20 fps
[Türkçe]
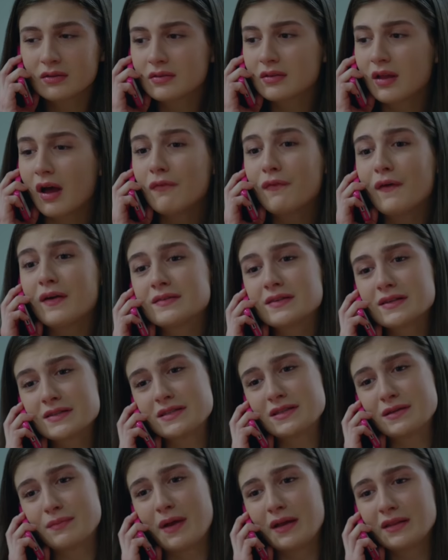Daha
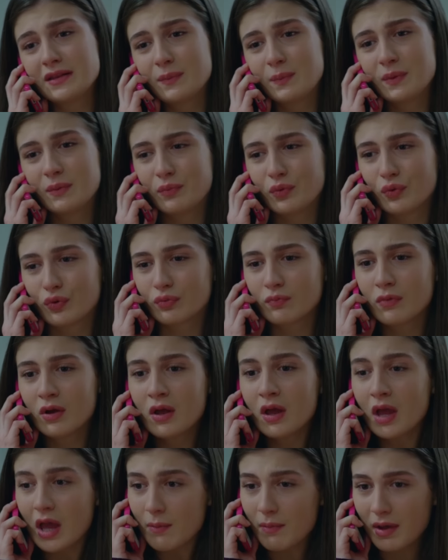fazlasını ben de bilmiyorum.
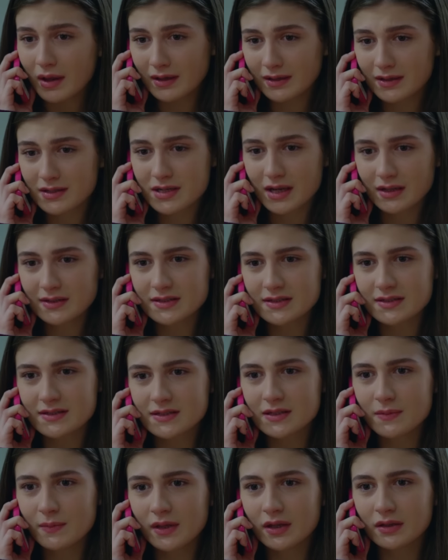Hemen
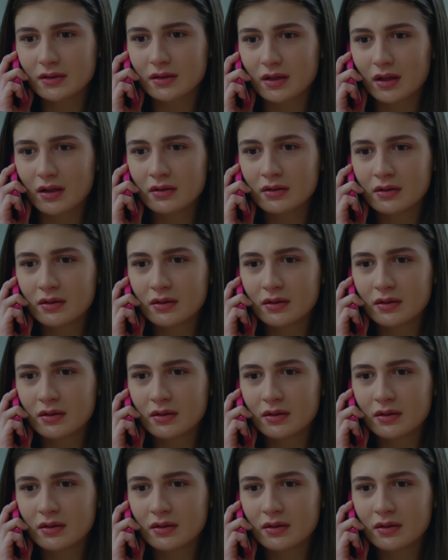gideceksiniz değil mi yanına?